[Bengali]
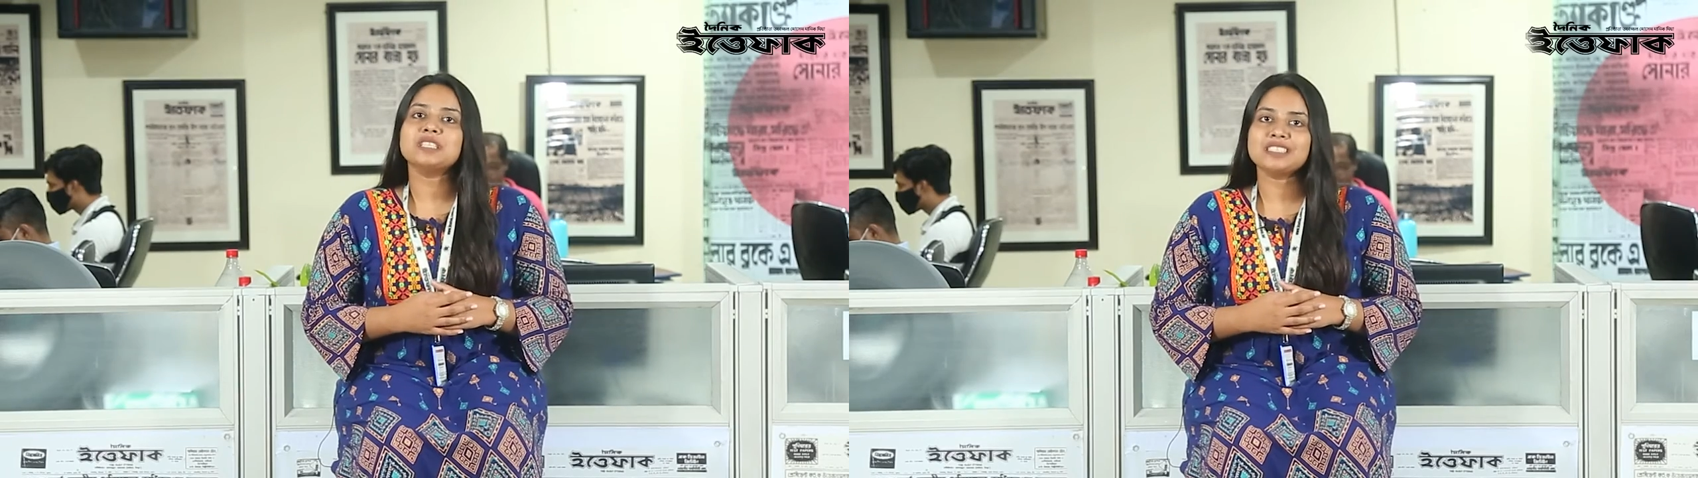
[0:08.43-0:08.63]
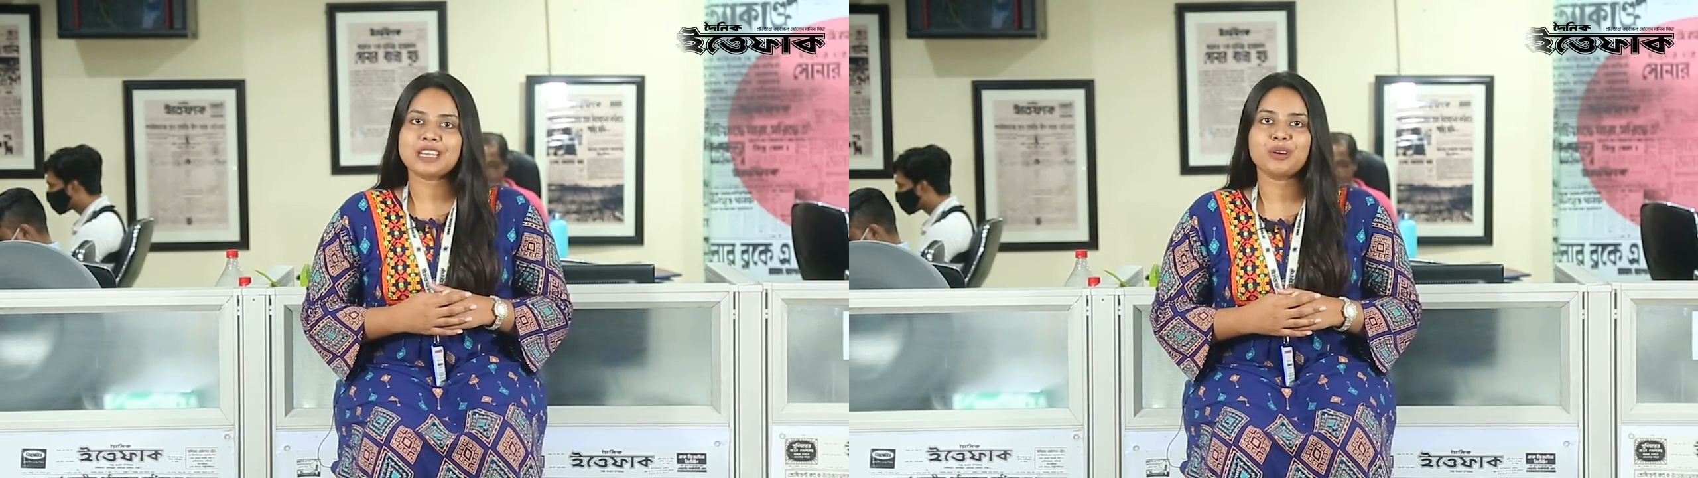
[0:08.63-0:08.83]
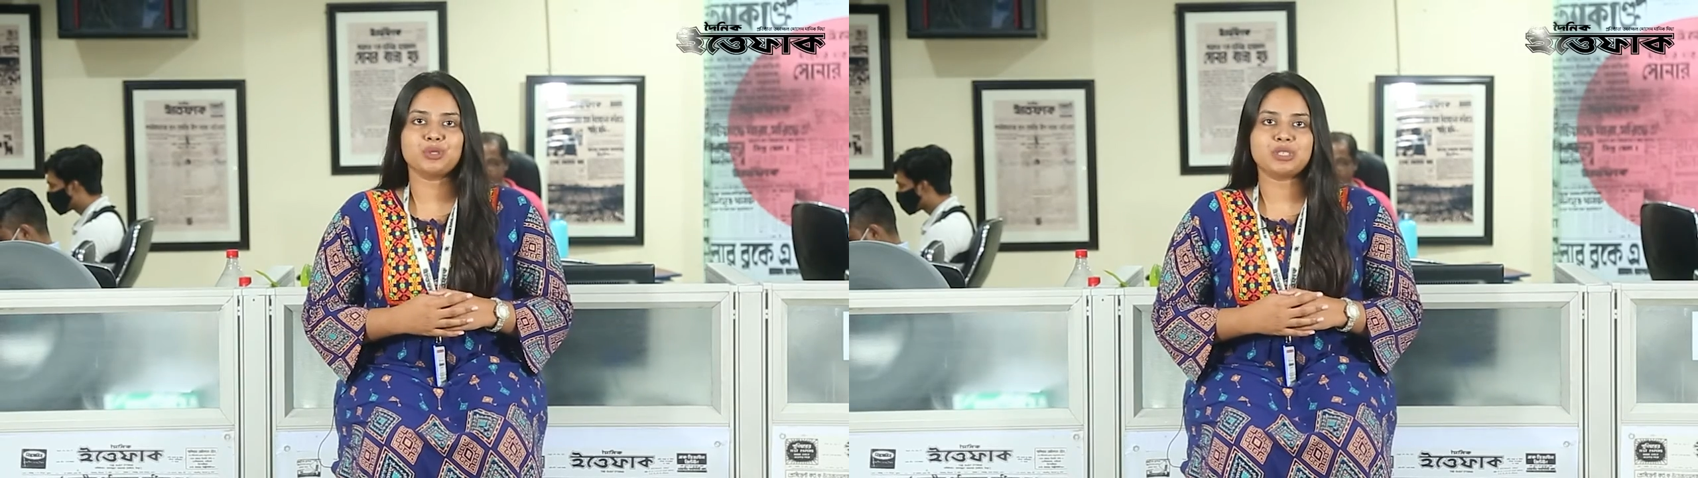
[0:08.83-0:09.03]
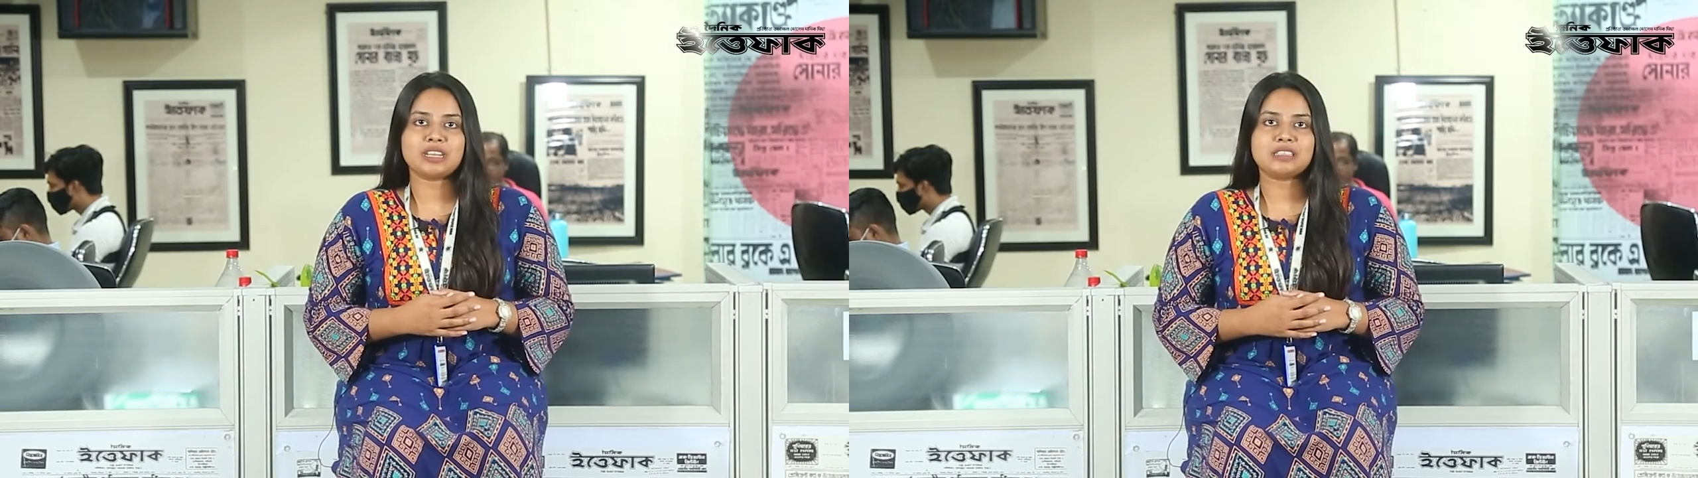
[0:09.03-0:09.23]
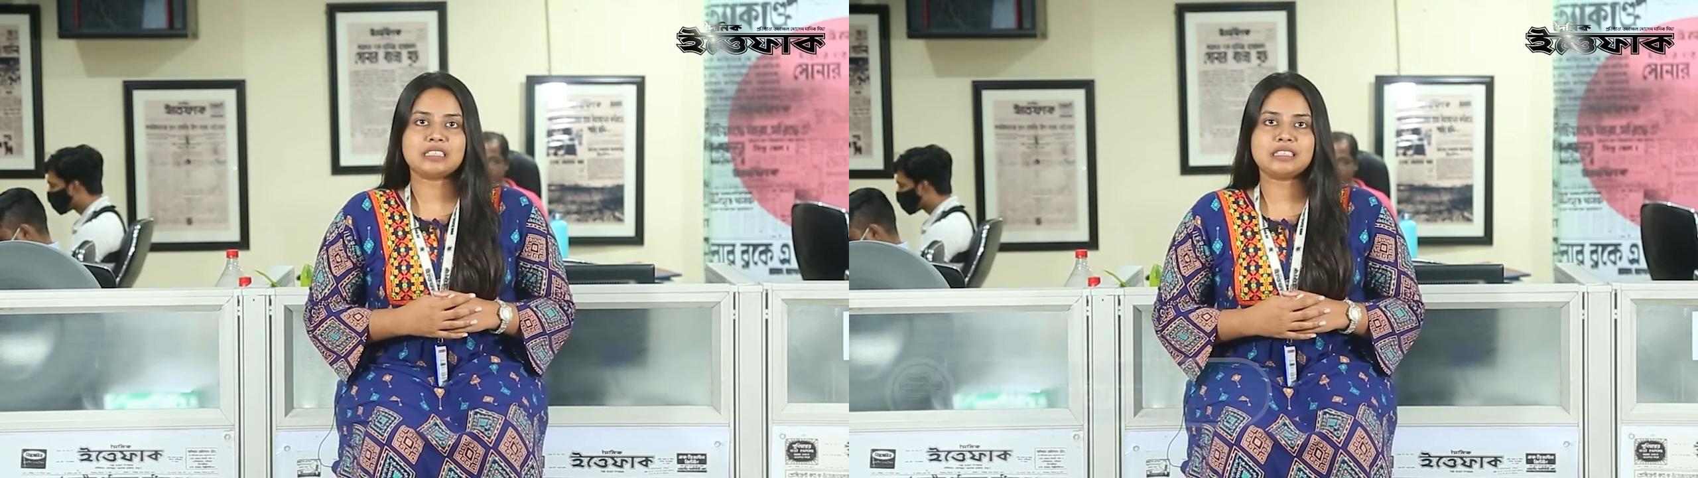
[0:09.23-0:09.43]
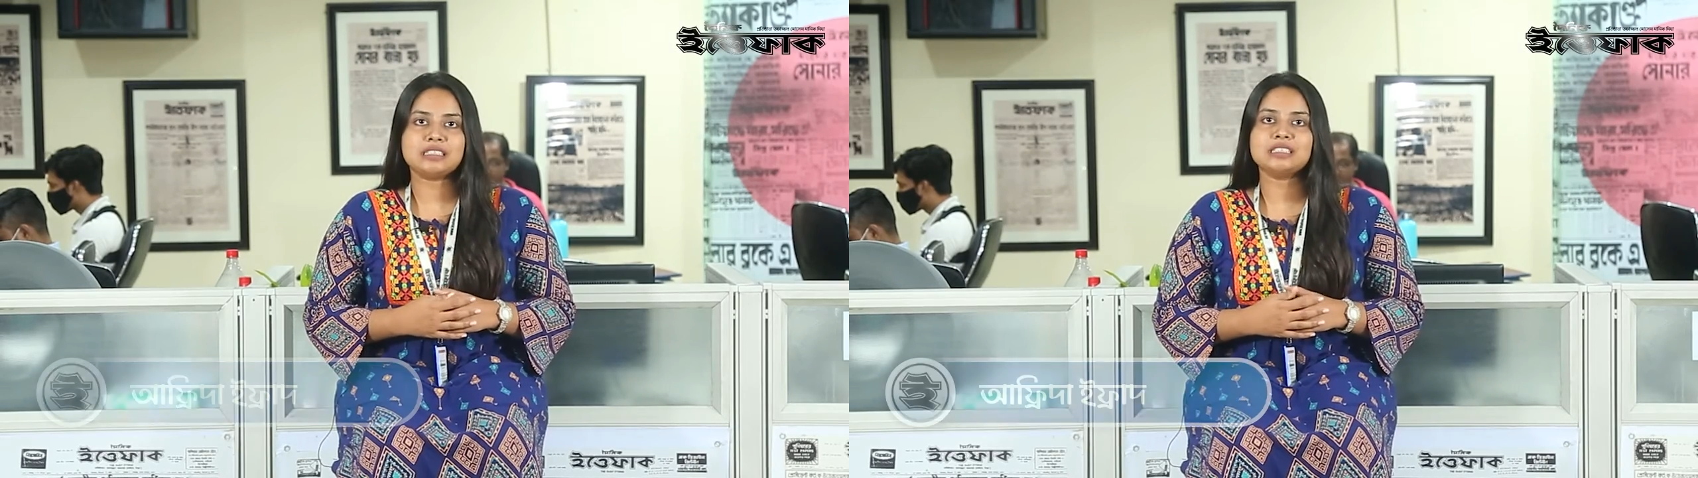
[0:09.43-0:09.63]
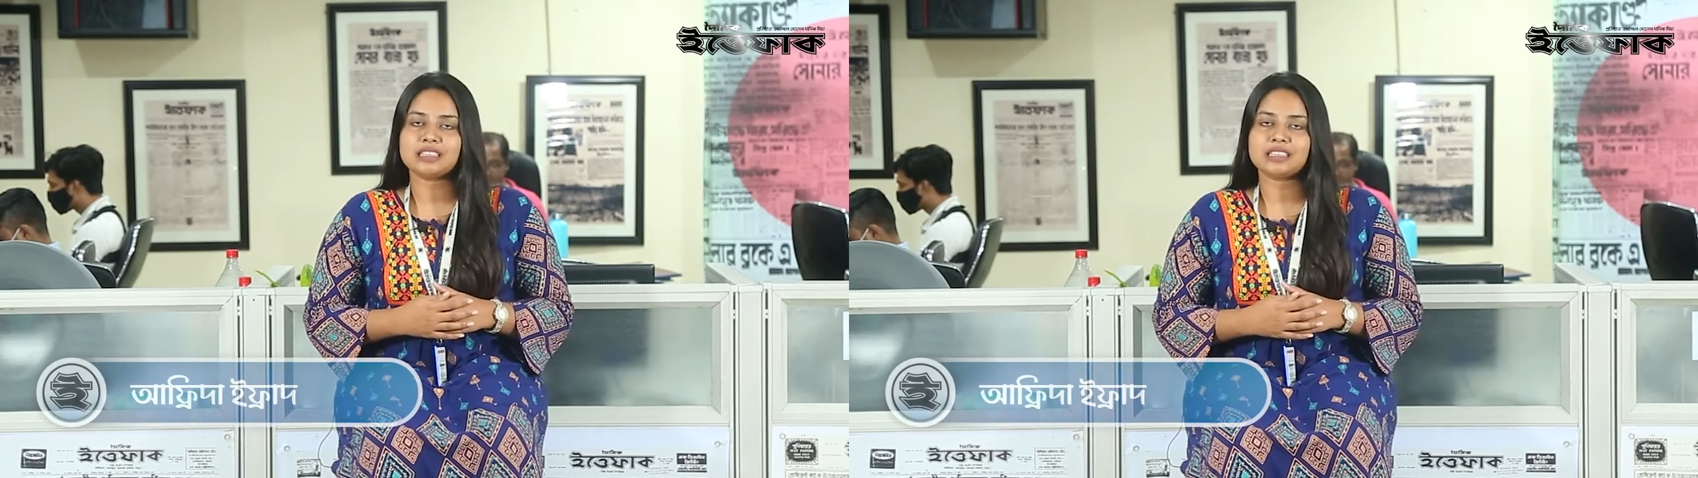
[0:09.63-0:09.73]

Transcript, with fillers: আপনাদের স্বাগত জানাচ্ছি